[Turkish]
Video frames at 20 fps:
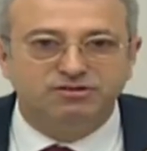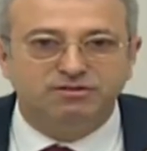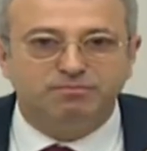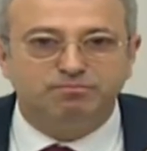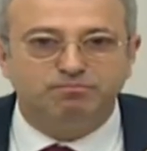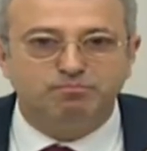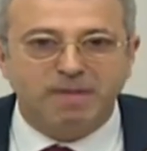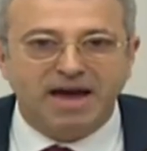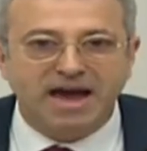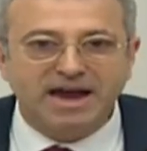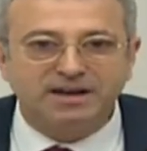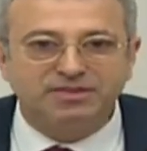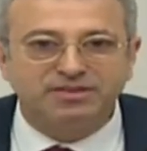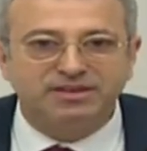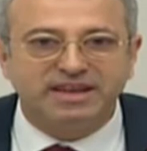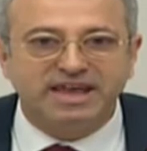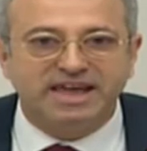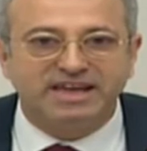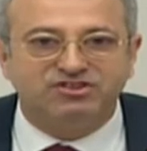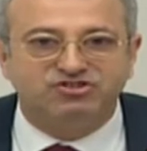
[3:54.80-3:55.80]

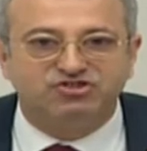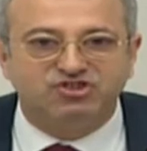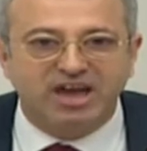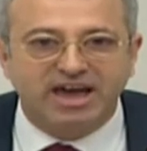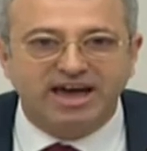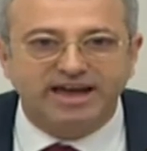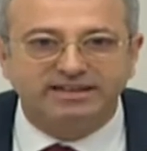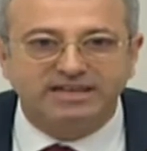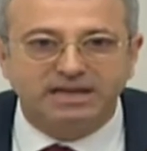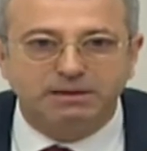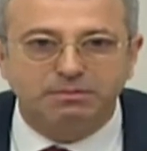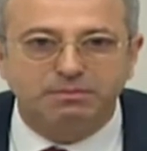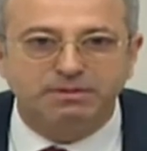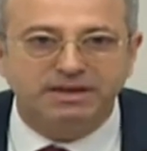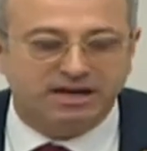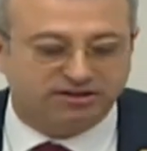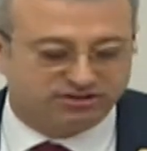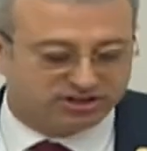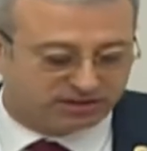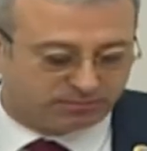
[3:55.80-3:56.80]
Mersin'e cehennemi mi
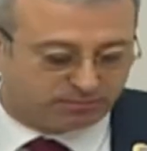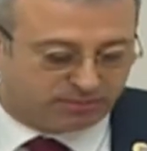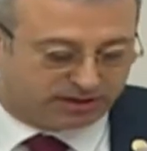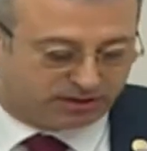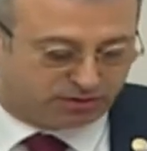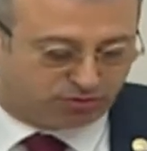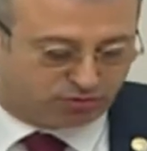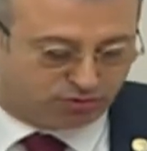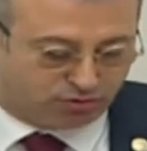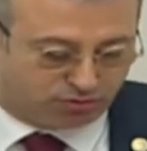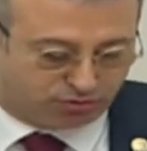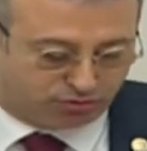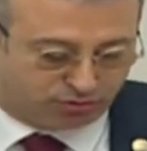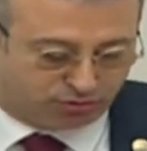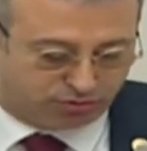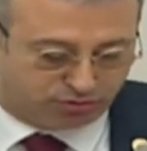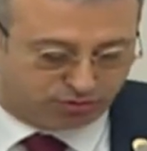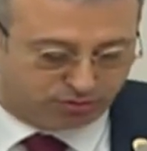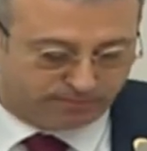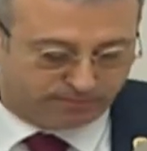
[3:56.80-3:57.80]
yaşatmak istiyorsunuz?
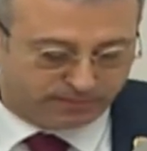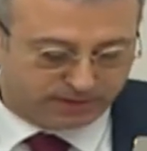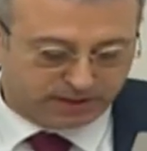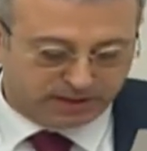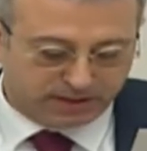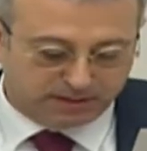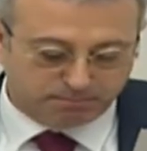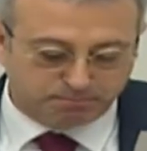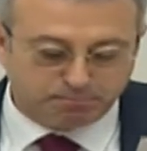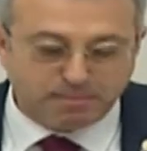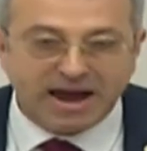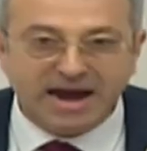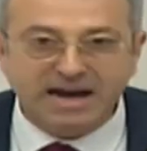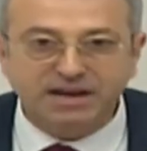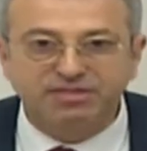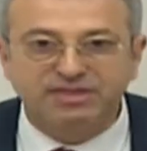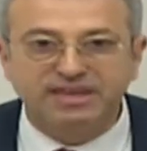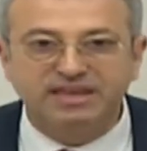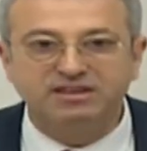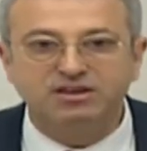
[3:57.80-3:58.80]

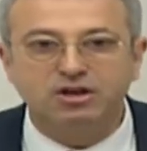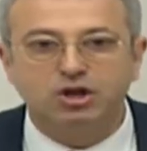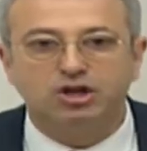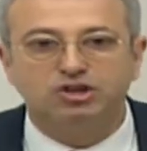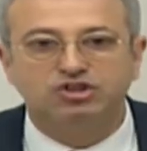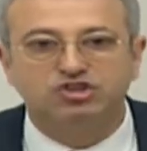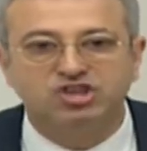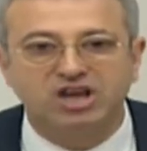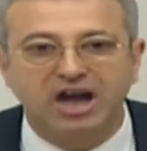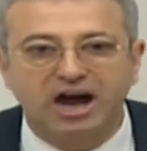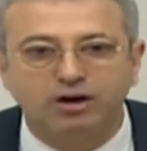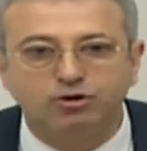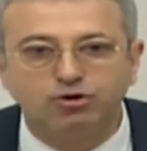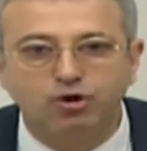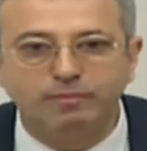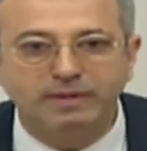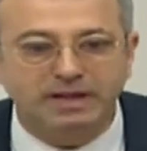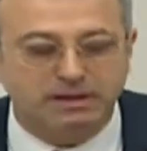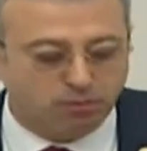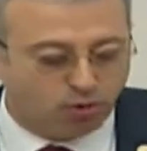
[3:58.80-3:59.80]
Mersin
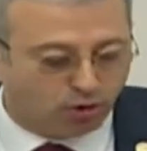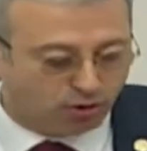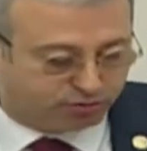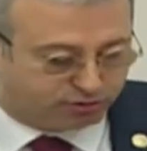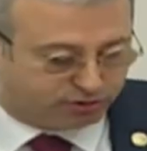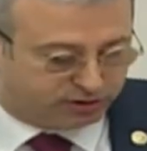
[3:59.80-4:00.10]
Çernobil mi olsun